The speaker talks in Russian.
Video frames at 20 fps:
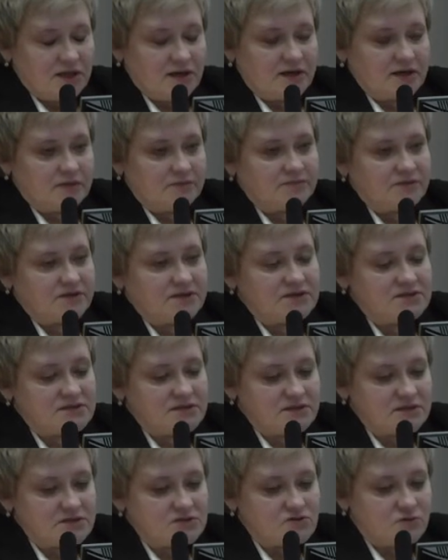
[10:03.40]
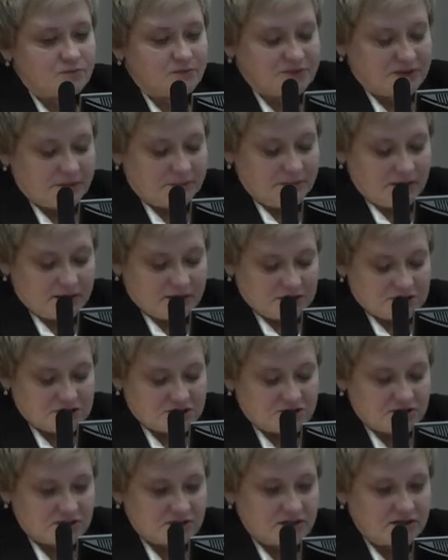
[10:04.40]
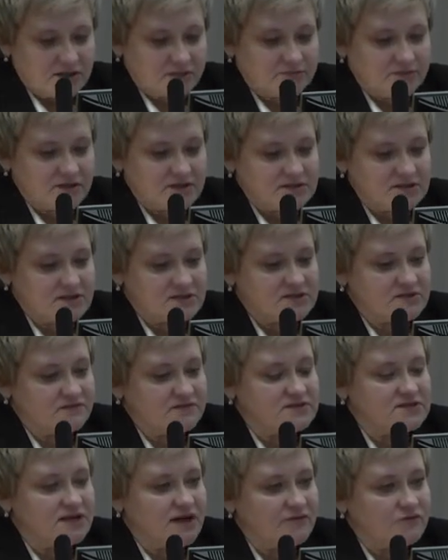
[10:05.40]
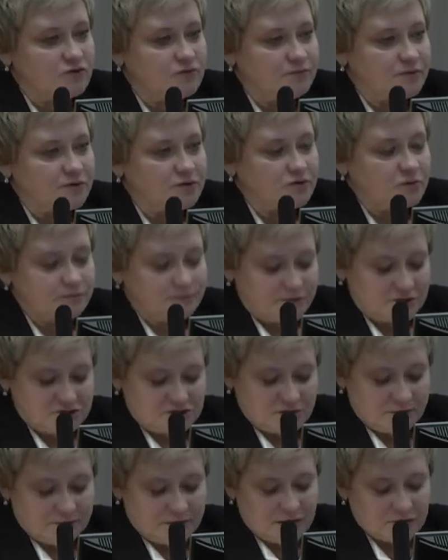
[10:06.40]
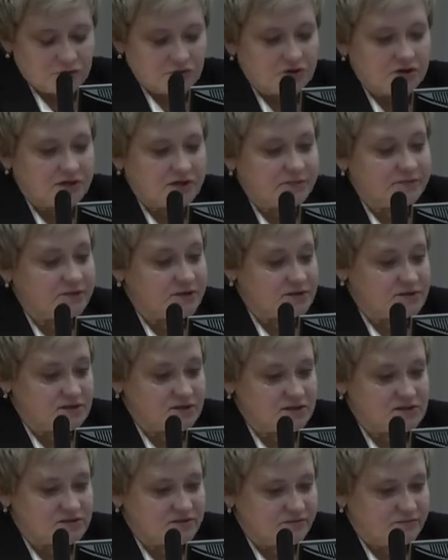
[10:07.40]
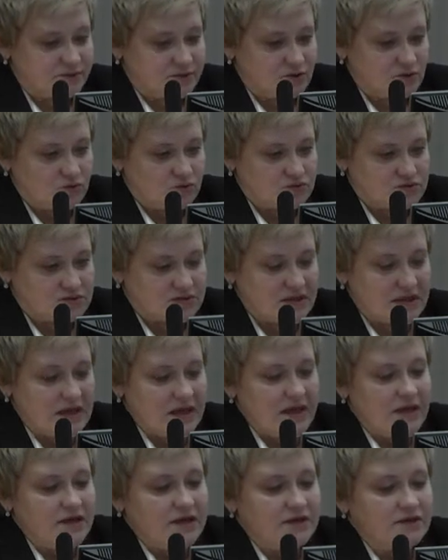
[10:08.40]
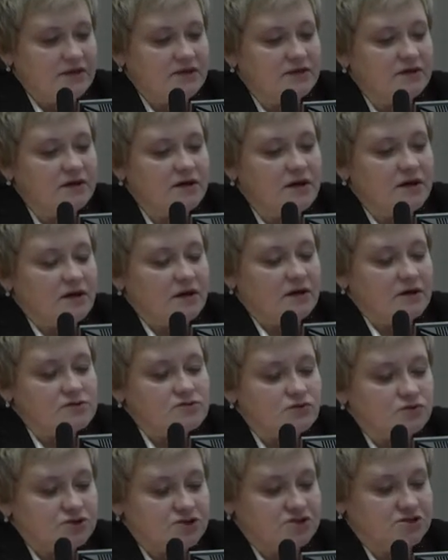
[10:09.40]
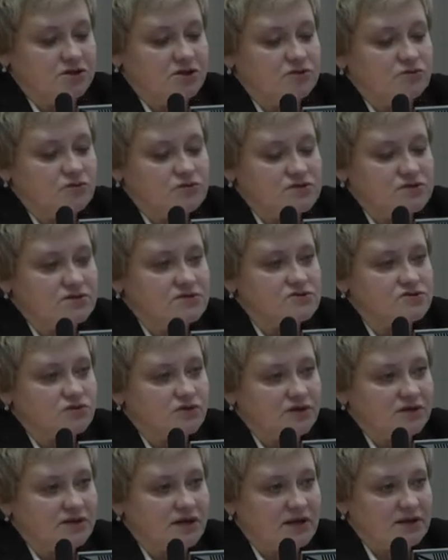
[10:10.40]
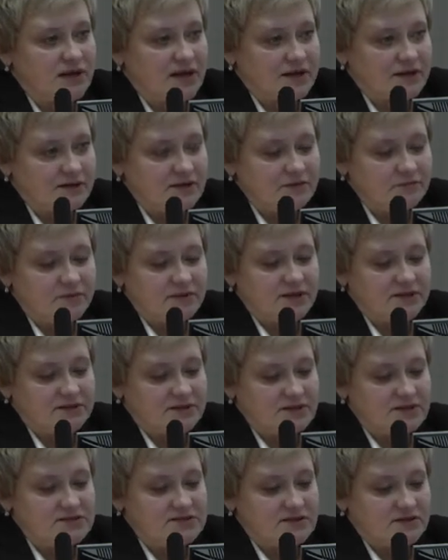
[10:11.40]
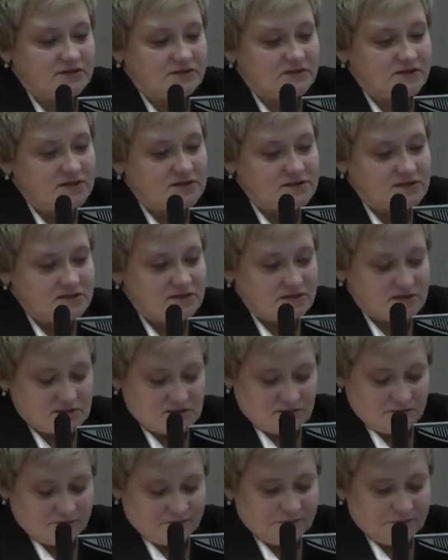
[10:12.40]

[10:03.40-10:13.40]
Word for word: хлебные единицы, употребляла 4 хлебные единицы в основной прием пищи и по одной хлебной единице в перекус. И а, суточная доза инсулина гларгин была 32 единицы.